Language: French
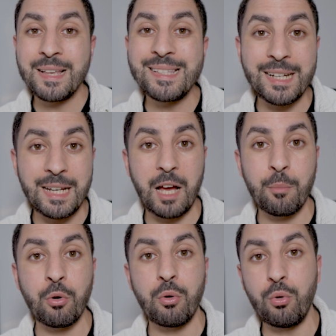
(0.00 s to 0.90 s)
c'est
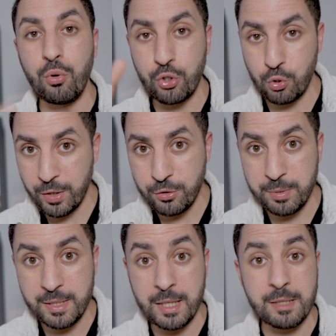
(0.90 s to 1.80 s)
clairement le choix du
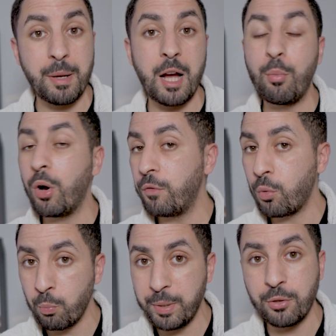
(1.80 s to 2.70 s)
business par rapport à vos
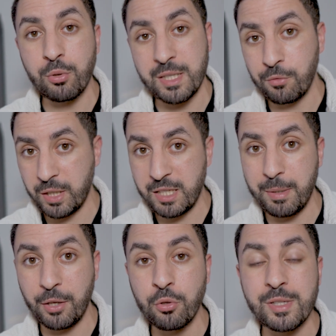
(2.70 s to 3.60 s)
compétences et votre
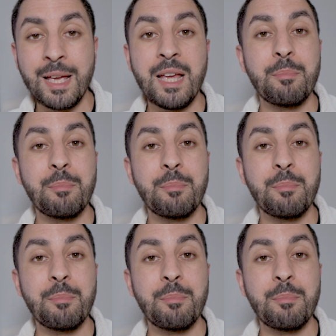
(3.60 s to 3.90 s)
expérience,